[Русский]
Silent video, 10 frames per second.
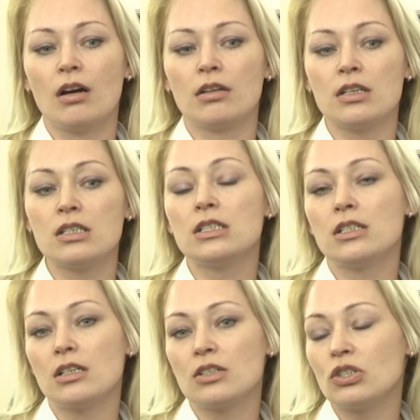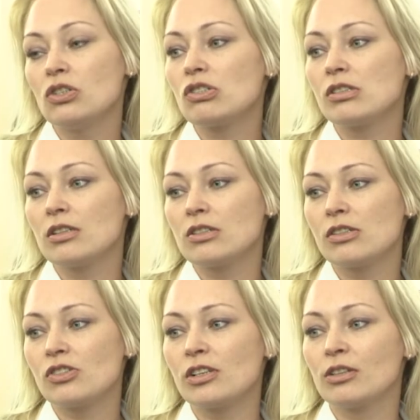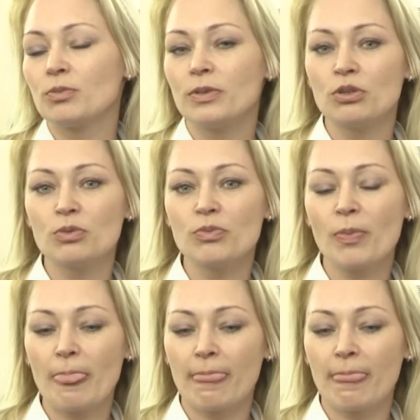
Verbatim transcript: Я растерялась, я не знала сначала, но потом